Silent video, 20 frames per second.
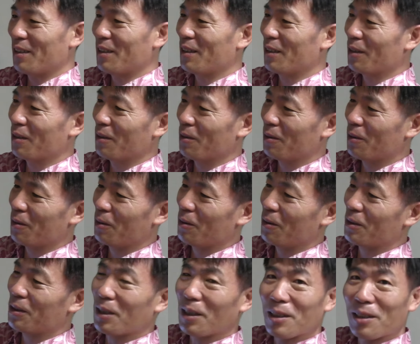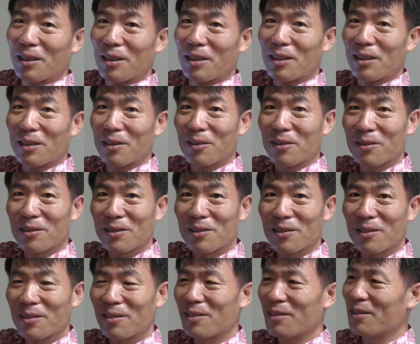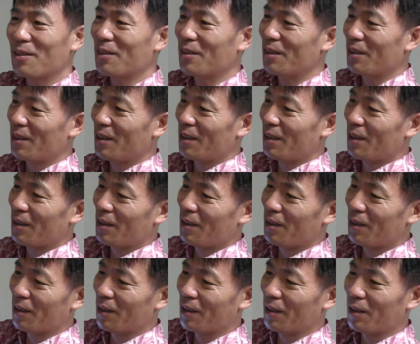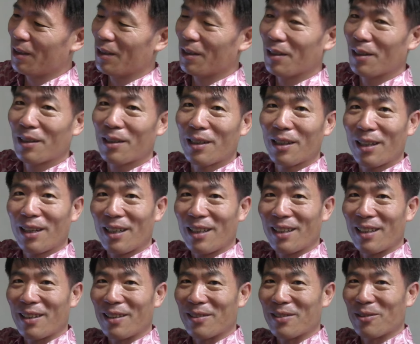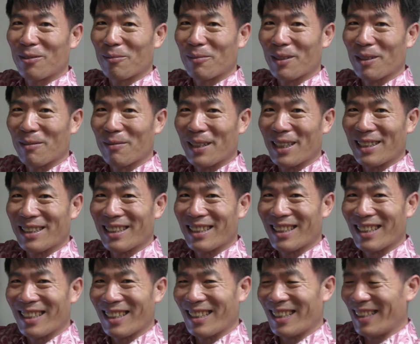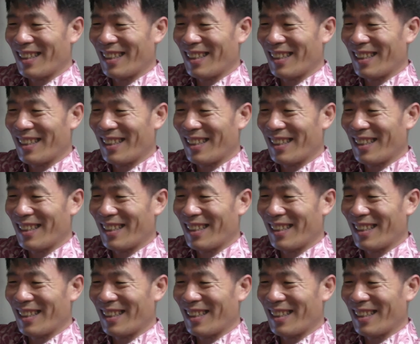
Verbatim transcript: 이거 생 이거거든요. 여기를 이렇게 아, 또 먹어봐야지 이거.